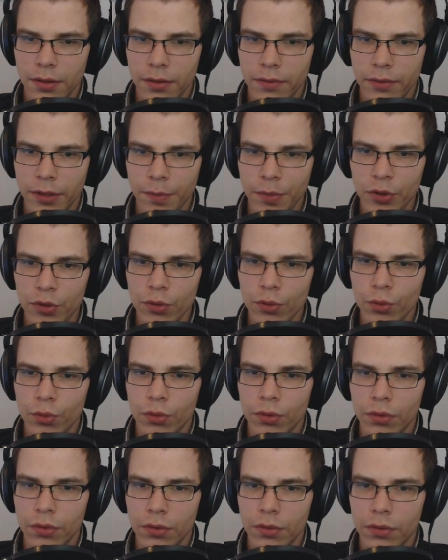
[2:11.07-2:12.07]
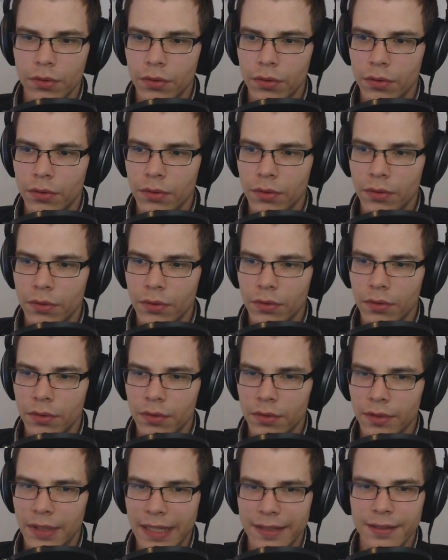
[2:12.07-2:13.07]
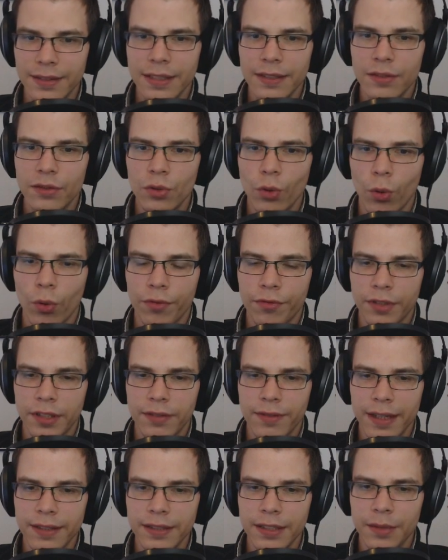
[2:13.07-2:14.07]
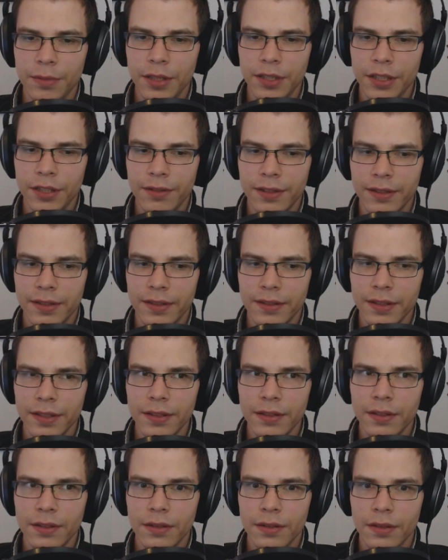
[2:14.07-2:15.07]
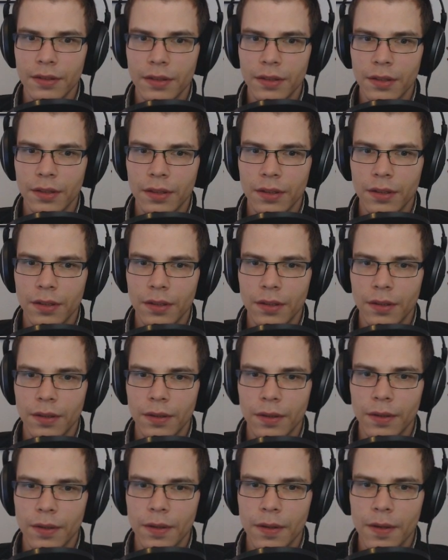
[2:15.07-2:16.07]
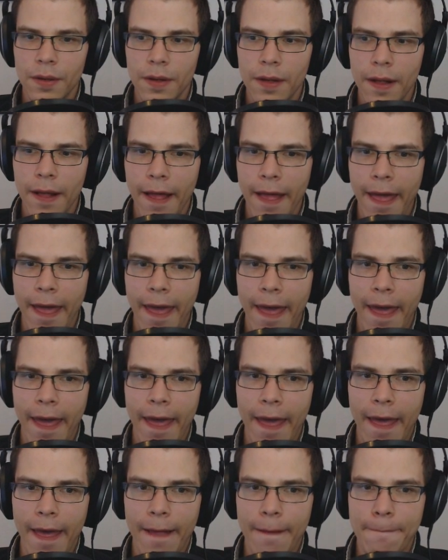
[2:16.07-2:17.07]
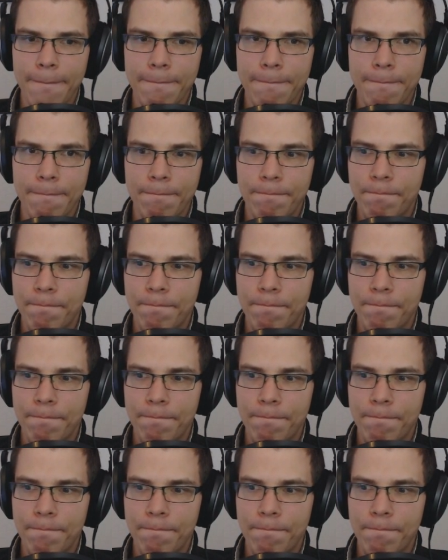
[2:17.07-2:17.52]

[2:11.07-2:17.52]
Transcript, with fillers: Was bist denn du? Das ist jetzt doof. Jetzt weiß ich nämlich nicht, was das ist. Ähm.